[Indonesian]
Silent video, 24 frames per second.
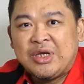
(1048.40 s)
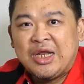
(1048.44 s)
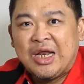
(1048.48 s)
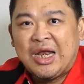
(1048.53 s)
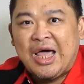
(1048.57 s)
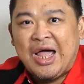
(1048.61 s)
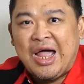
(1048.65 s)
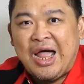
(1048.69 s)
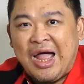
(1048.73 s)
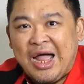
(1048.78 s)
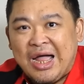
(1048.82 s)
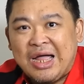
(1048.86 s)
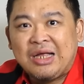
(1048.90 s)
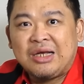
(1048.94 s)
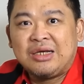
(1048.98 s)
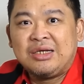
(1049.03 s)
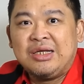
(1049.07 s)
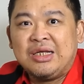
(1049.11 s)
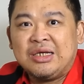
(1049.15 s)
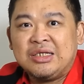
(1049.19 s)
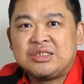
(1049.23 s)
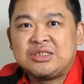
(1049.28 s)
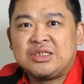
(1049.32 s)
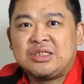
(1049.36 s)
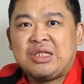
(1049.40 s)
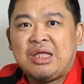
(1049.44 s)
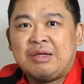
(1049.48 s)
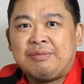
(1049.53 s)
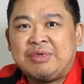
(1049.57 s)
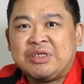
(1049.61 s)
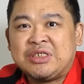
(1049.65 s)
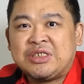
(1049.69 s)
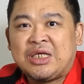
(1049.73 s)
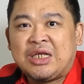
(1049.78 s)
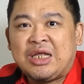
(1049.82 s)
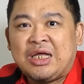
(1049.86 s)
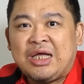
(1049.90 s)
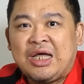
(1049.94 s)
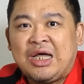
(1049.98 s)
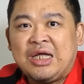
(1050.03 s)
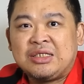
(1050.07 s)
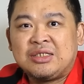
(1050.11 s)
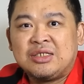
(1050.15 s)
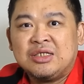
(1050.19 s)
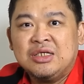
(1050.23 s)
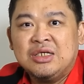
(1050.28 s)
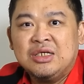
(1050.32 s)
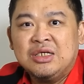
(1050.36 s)
adalah hak dari setiap
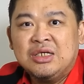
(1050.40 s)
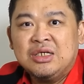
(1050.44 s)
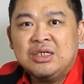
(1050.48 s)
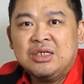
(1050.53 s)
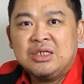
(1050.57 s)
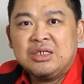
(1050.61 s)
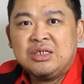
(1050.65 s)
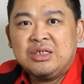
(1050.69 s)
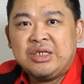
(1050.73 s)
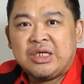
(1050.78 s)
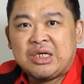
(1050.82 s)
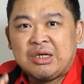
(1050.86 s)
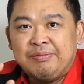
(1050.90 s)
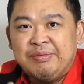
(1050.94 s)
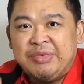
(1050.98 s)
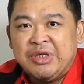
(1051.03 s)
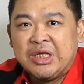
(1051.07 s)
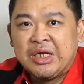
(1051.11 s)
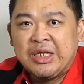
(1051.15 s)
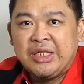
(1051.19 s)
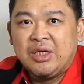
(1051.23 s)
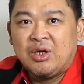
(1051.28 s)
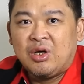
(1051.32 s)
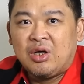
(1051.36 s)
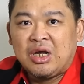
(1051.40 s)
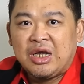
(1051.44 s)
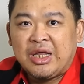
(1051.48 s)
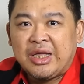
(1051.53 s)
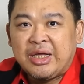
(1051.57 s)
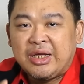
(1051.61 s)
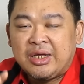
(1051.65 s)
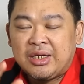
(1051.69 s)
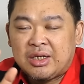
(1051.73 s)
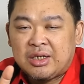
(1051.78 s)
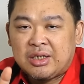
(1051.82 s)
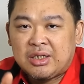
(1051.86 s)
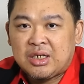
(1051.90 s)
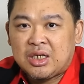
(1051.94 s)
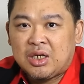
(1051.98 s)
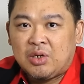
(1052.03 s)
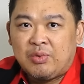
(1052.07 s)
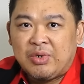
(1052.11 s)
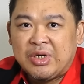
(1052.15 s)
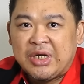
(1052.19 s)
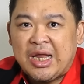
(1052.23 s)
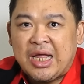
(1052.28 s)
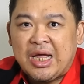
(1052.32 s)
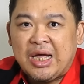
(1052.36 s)
masyarakat dikebiri oleh
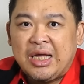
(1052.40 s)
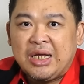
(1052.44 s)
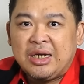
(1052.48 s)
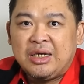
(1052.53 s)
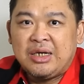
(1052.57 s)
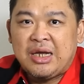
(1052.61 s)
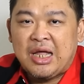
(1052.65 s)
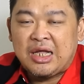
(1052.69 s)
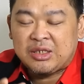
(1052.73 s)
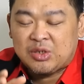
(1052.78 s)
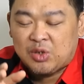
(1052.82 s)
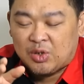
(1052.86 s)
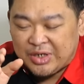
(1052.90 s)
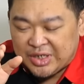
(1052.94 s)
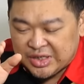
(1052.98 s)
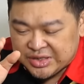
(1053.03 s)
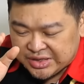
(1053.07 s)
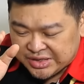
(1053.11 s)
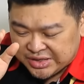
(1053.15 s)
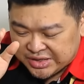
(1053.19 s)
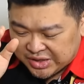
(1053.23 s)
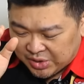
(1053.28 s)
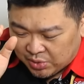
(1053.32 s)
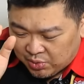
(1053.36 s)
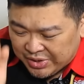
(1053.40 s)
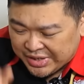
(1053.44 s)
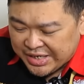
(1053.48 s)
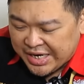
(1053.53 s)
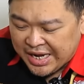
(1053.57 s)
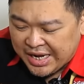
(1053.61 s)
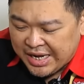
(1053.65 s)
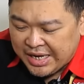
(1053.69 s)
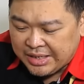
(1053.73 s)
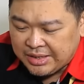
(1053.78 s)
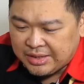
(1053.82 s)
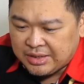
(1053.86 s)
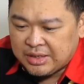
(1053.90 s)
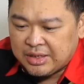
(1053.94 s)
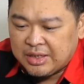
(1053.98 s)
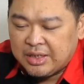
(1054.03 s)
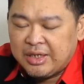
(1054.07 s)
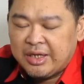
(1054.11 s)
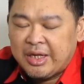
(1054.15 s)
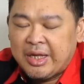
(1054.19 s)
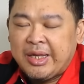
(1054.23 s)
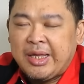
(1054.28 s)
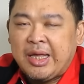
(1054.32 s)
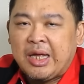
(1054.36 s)
kewenangan atau kesewenangan
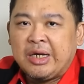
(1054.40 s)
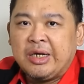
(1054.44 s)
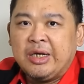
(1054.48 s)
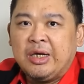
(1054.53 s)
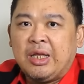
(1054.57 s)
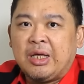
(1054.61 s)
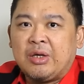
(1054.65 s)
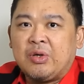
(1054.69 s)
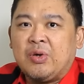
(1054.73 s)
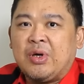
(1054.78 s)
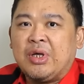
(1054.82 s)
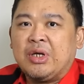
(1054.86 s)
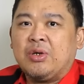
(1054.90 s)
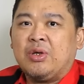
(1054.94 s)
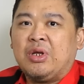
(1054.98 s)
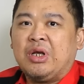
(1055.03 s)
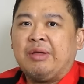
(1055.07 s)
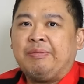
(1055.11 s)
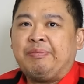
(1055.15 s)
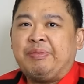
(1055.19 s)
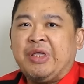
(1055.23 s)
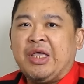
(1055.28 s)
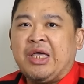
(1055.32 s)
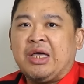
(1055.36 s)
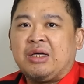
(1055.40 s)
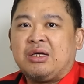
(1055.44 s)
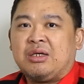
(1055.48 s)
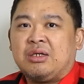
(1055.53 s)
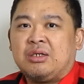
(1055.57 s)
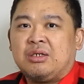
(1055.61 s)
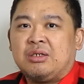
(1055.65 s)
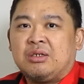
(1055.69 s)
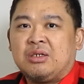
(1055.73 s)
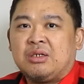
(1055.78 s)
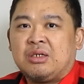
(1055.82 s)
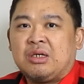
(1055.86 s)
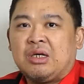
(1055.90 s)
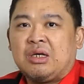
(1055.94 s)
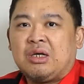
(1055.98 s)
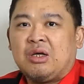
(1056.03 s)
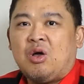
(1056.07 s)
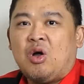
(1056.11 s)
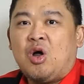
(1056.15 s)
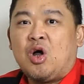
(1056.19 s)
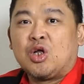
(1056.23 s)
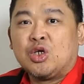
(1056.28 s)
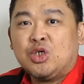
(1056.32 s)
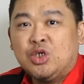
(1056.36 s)
yang dilakukan oleh pihak
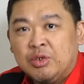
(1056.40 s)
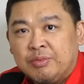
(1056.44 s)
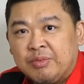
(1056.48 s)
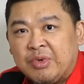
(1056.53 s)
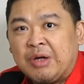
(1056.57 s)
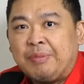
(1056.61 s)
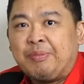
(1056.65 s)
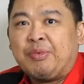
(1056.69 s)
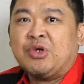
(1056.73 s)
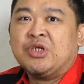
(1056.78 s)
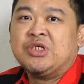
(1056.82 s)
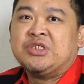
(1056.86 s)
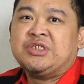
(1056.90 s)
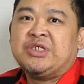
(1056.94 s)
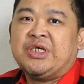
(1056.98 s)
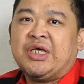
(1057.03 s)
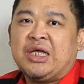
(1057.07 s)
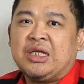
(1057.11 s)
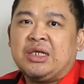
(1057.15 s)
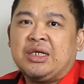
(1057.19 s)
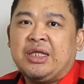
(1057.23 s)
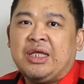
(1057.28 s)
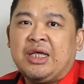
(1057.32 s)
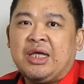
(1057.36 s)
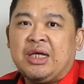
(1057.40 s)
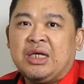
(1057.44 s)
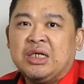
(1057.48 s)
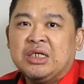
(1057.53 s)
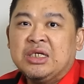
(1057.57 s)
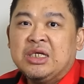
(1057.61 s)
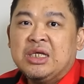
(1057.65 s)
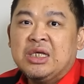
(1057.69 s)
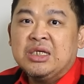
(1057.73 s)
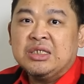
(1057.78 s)
oknum kepolisian ya.